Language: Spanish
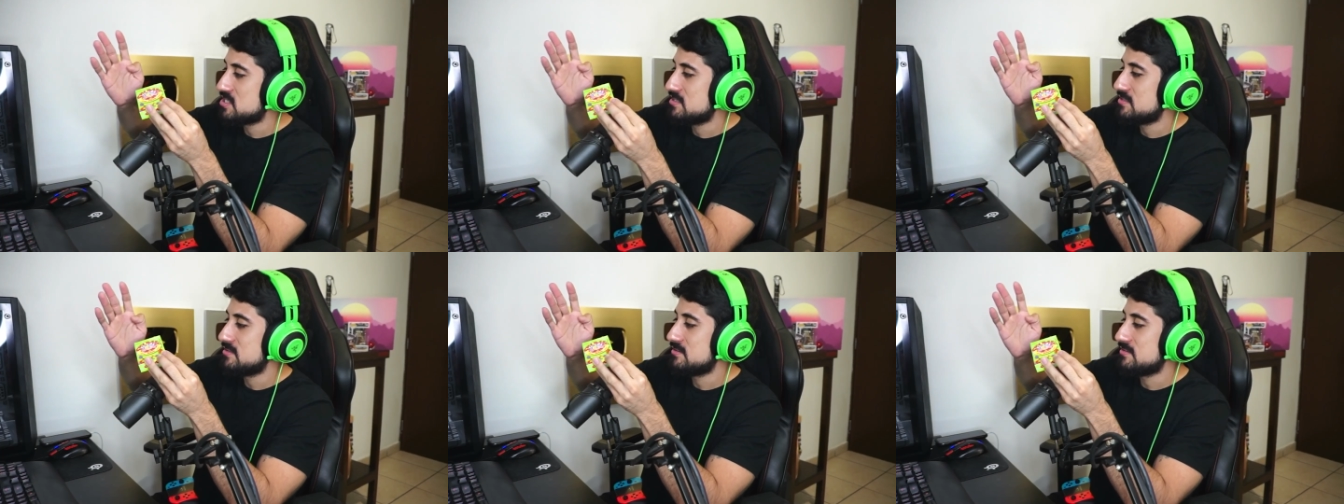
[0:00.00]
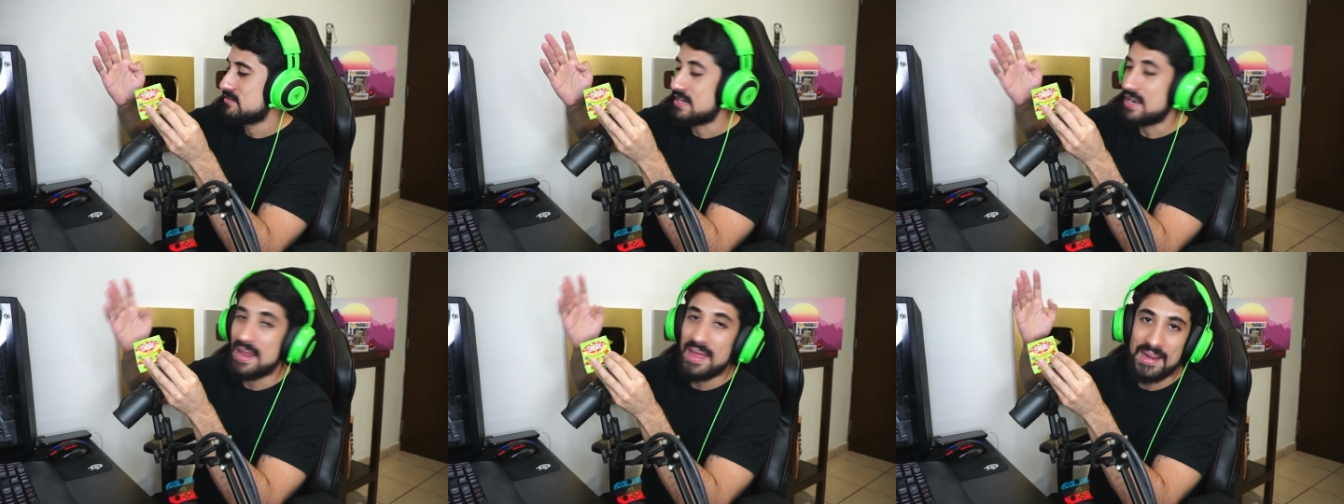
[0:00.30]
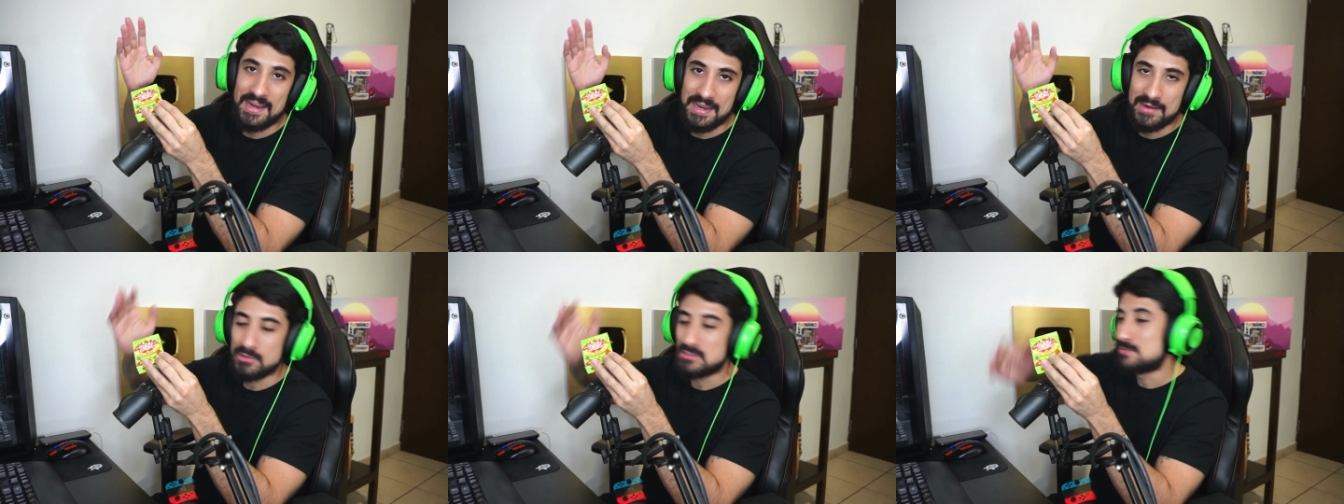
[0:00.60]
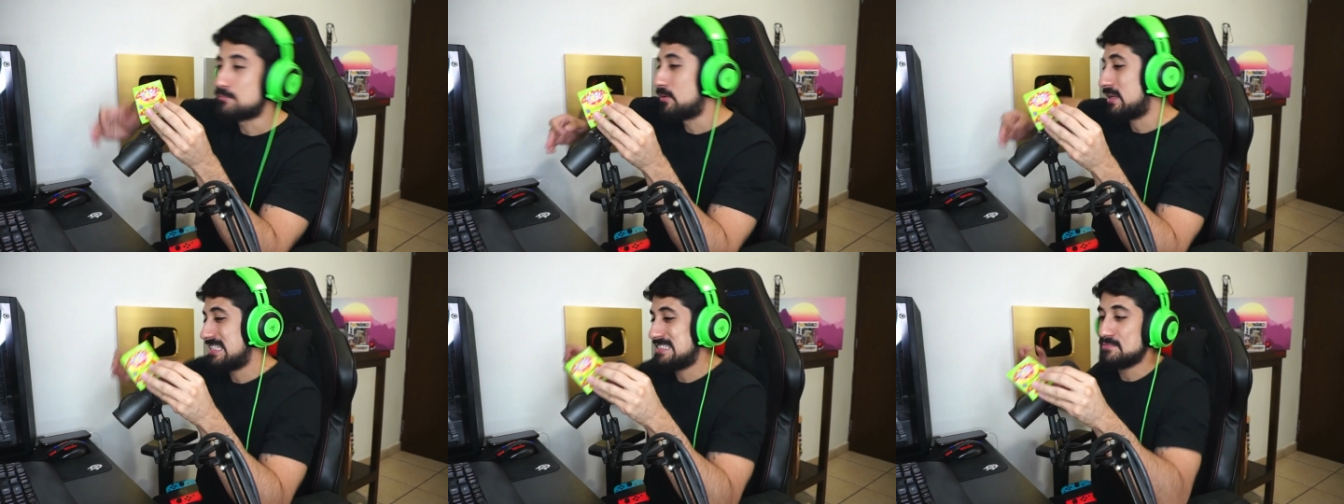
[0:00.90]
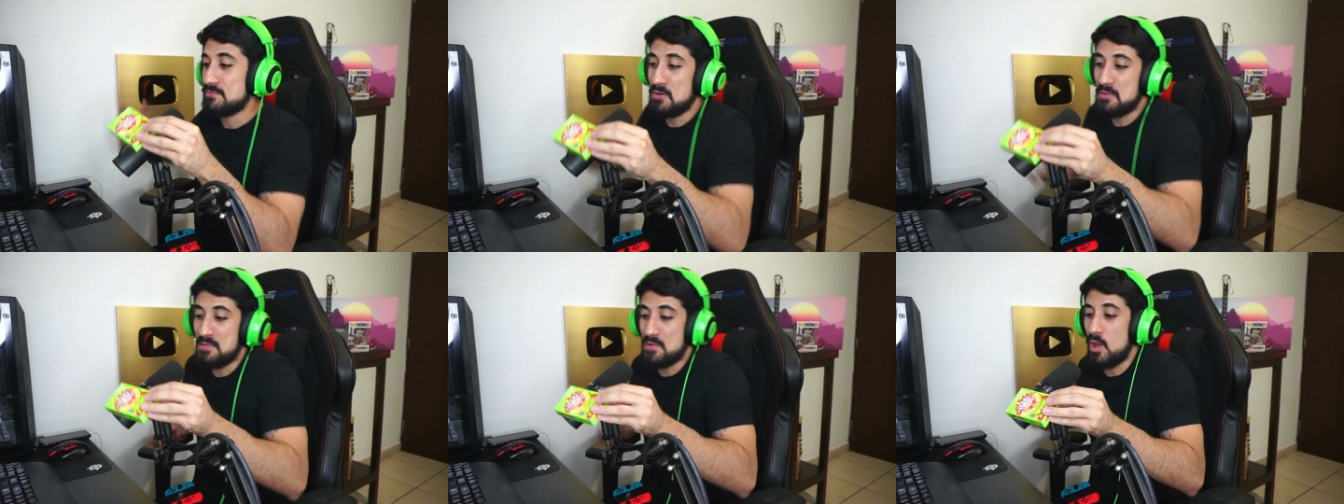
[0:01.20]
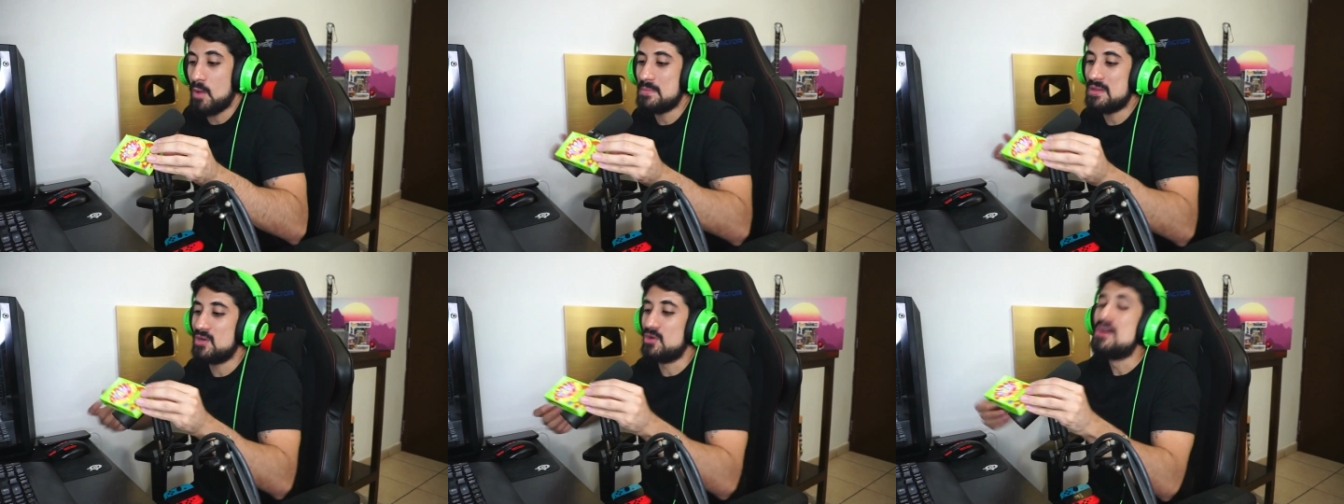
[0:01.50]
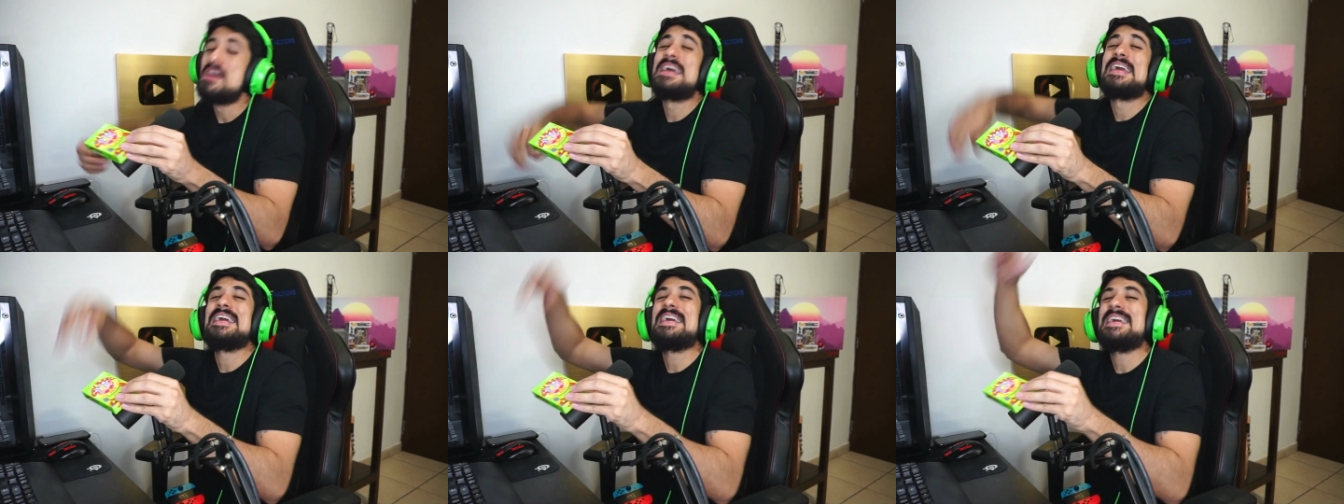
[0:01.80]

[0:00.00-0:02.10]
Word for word: naranja. No sé por qué se me olvidó, amigo. Y